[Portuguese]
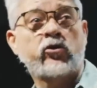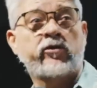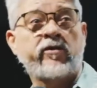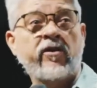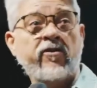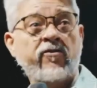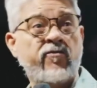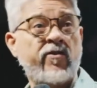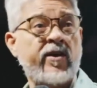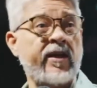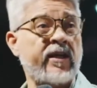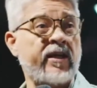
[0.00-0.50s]

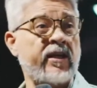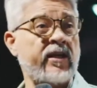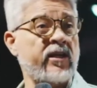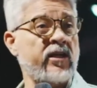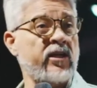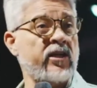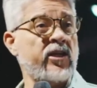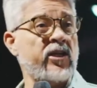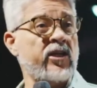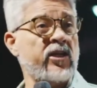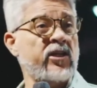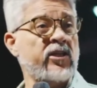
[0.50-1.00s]
Inclusive
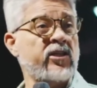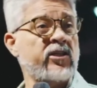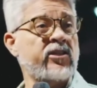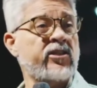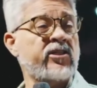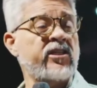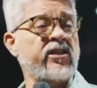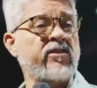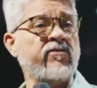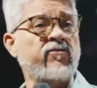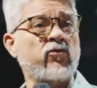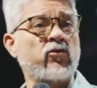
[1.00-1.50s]
fala:
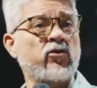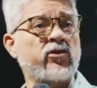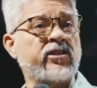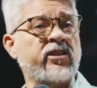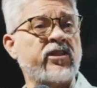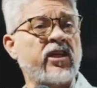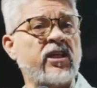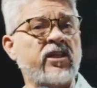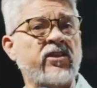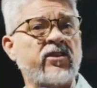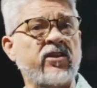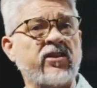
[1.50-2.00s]
se
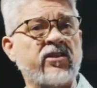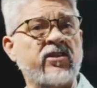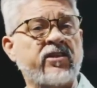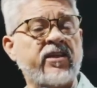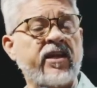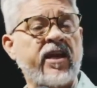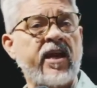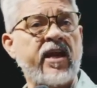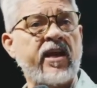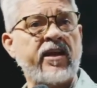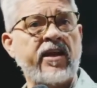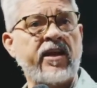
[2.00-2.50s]
vocês
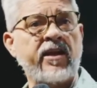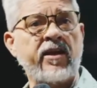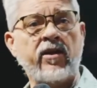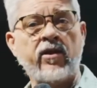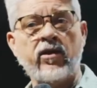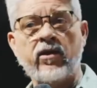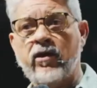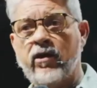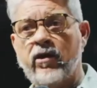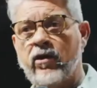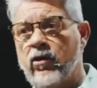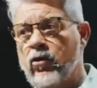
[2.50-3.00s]

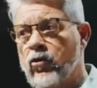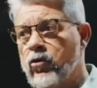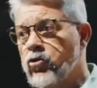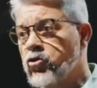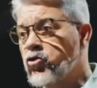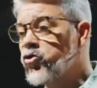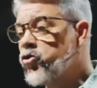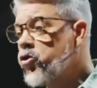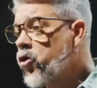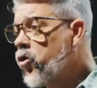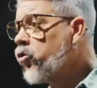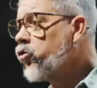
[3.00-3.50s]
fizerem
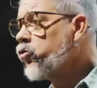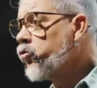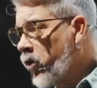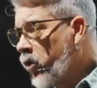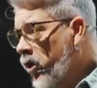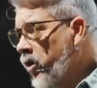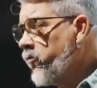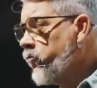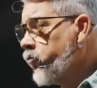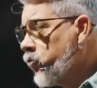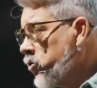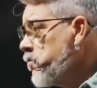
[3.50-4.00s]
só
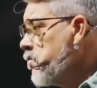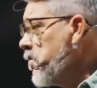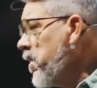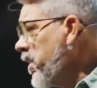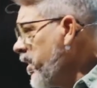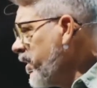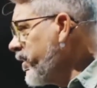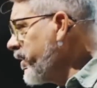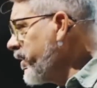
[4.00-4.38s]
o que vos